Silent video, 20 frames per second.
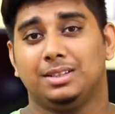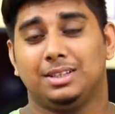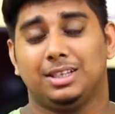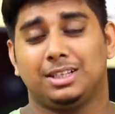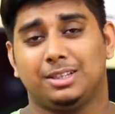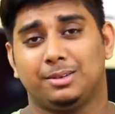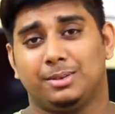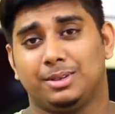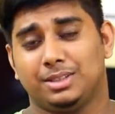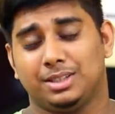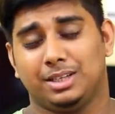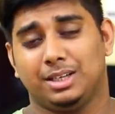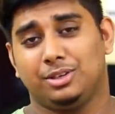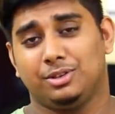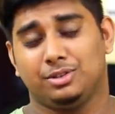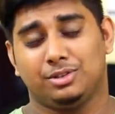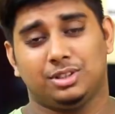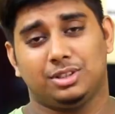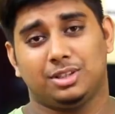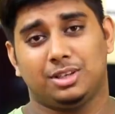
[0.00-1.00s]
দেখতে পাচ্ছেন
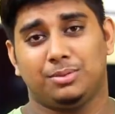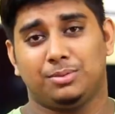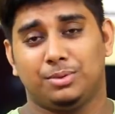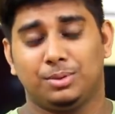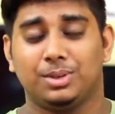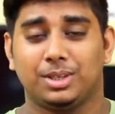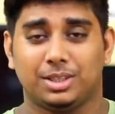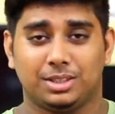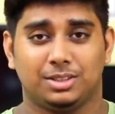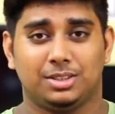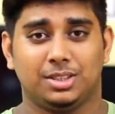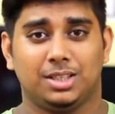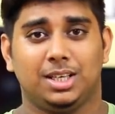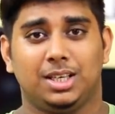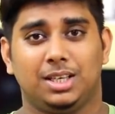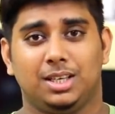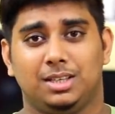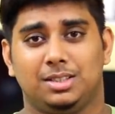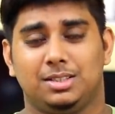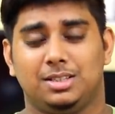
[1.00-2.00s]
এটা হচ্ছে তার ফুটেজ
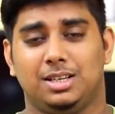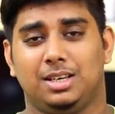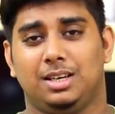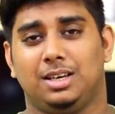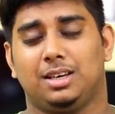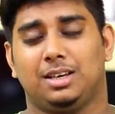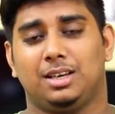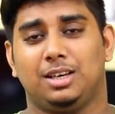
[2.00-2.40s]
যে